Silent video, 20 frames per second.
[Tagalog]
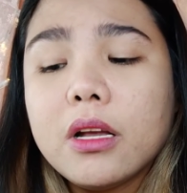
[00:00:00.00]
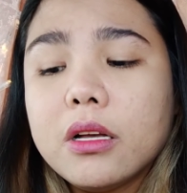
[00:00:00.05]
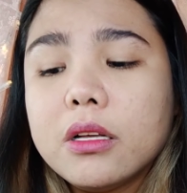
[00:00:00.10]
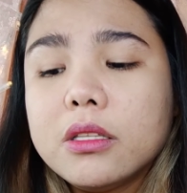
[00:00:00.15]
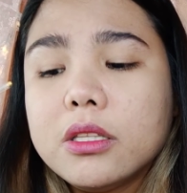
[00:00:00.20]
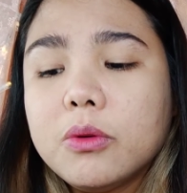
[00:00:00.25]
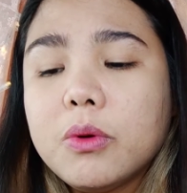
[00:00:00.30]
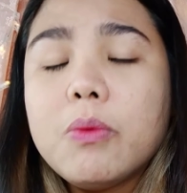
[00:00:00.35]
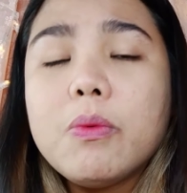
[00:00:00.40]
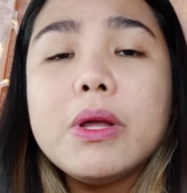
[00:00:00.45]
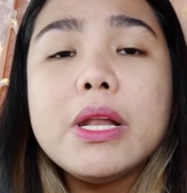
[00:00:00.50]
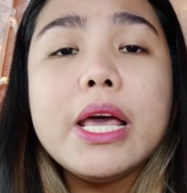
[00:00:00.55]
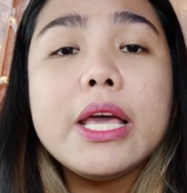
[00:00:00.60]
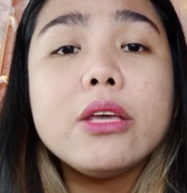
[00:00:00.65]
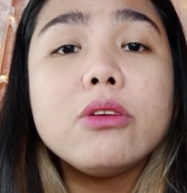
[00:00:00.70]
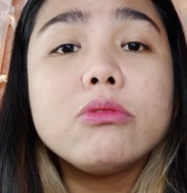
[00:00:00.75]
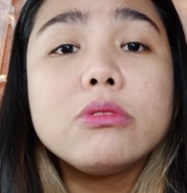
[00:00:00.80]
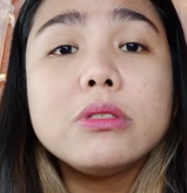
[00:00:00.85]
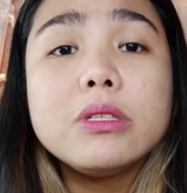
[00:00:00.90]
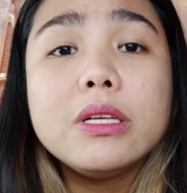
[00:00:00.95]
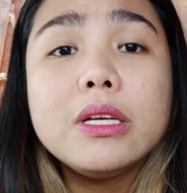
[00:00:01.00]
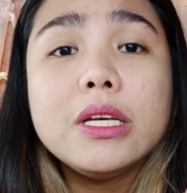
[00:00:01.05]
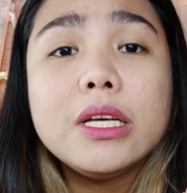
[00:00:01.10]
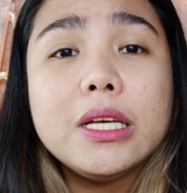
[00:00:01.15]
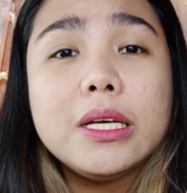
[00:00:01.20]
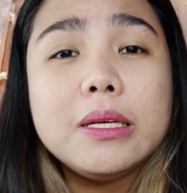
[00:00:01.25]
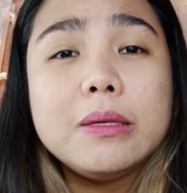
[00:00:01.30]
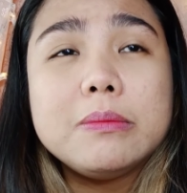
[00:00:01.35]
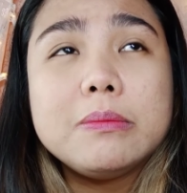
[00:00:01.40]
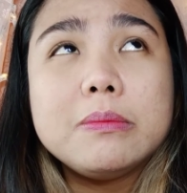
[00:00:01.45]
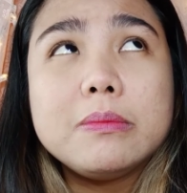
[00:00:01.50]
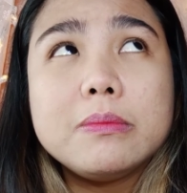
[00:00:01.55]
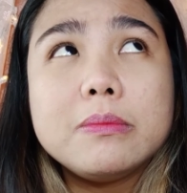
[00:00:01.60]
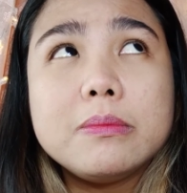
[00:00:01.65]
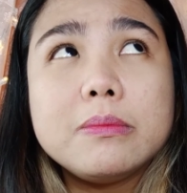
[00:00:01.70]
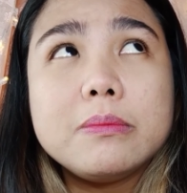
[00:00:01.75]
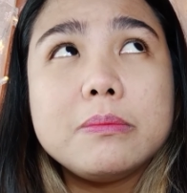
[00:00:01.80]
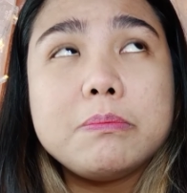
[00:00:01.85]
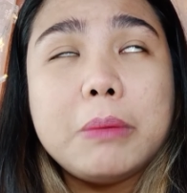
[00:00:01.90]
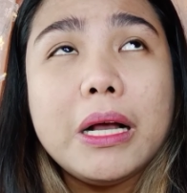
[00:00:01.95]
nawawala yung
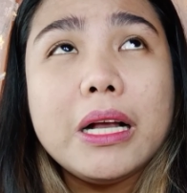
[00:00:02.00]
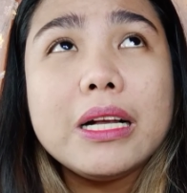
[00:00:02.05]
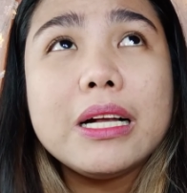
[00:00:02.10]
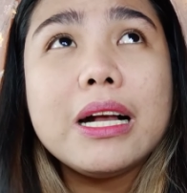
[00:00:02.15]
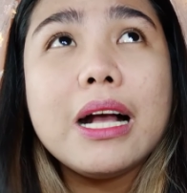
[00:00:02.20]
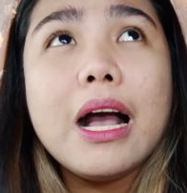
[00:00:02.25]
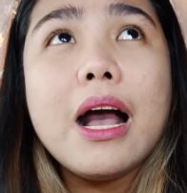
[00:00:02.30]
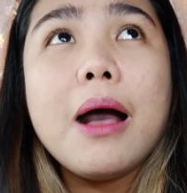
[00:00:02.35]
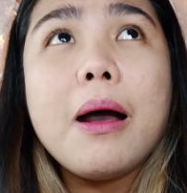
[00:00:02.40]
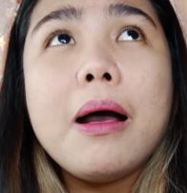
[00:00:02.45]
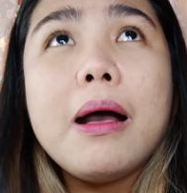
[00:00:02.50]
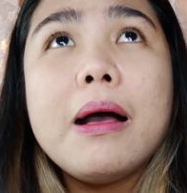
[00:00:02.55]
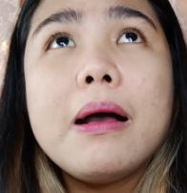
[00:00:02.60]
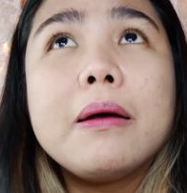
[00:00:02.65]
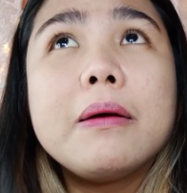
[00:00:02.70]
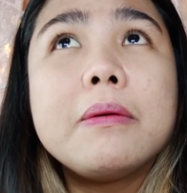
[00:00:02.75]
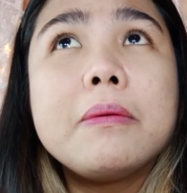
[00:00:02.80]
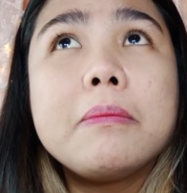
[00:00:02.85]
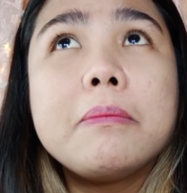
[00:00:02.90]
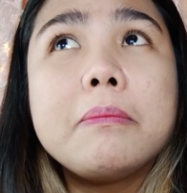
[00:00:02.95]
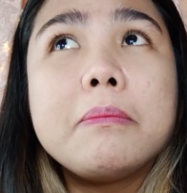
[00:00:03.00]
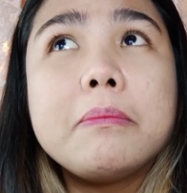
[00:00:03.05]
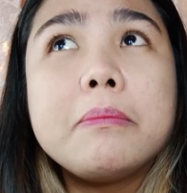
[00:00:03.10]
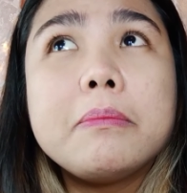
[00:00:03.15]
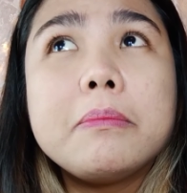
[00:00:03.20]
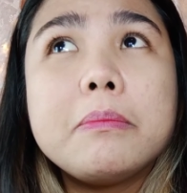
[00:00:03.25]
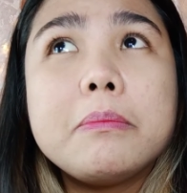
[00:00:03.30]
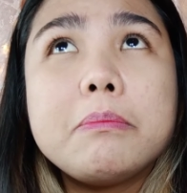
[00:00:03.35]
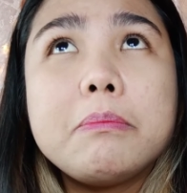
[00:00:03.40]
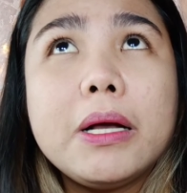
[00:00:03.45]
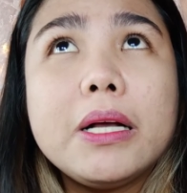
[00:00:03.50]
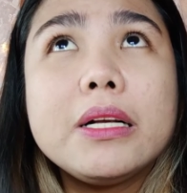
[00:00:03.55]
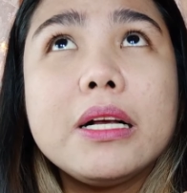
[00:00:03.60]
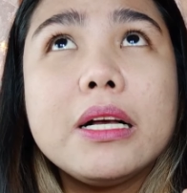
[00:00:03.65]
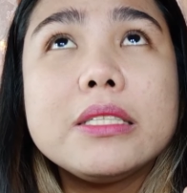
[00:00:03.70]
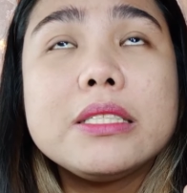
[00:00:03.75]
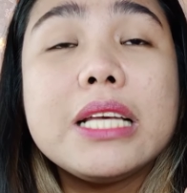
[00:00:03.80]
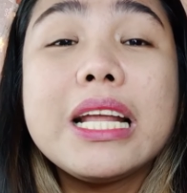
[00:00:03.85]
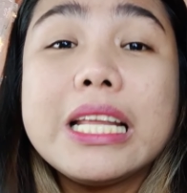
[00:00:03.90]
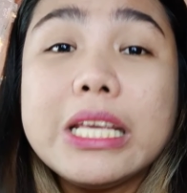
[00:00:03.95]
pagka,
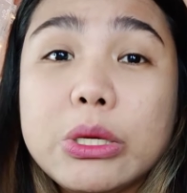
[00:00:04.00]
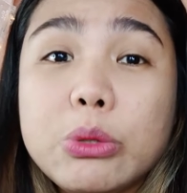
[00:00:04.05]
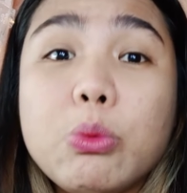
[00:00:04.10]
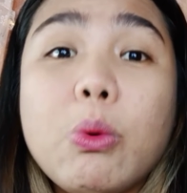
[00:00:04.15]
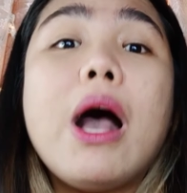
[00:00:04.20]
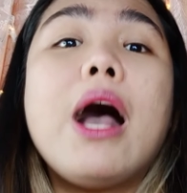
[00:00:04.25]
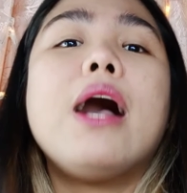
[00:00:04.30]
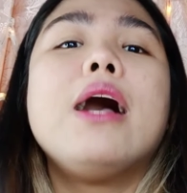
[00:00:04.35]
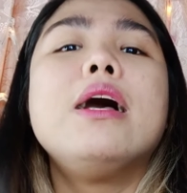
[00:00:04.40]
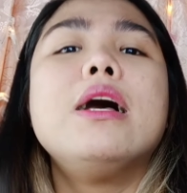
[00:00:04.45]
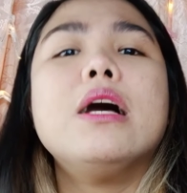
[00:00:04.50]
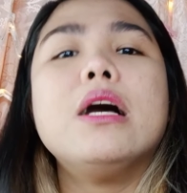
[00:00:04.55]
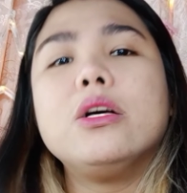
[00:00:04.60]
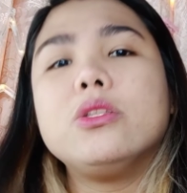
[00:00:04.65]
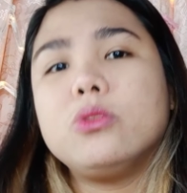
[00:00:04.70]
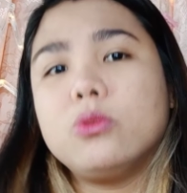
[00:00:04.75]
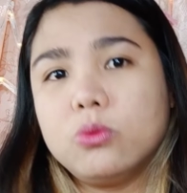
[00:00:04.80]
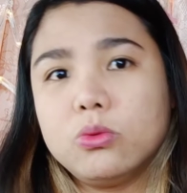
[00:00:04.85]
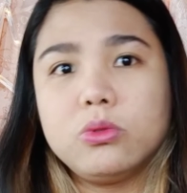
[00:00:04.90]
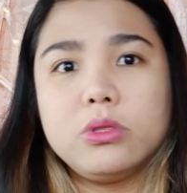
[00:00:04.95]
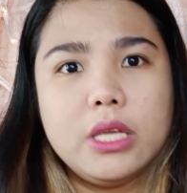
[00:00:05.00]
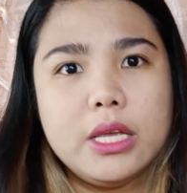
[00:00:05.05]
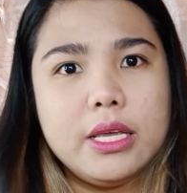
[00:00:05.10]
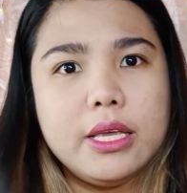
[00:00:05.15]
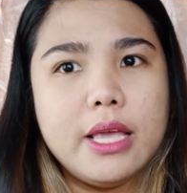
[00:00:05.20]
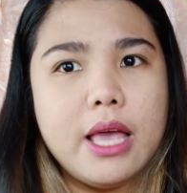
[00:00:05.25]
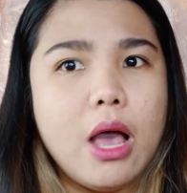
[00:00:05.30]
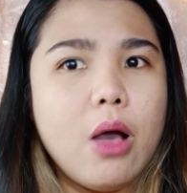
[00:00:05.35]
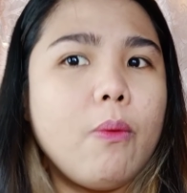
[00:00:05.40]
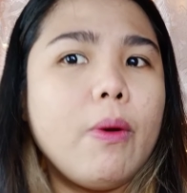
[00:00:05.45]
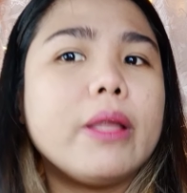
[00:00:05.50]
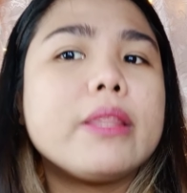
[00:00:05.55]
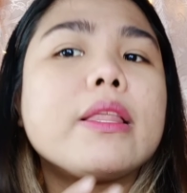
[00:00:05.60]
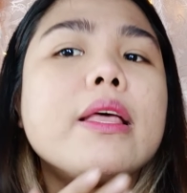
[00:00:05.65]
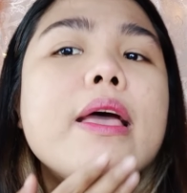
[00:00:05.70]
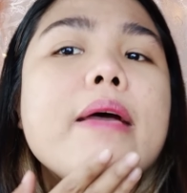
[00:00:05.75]
pagkasariwa nung tigyawat.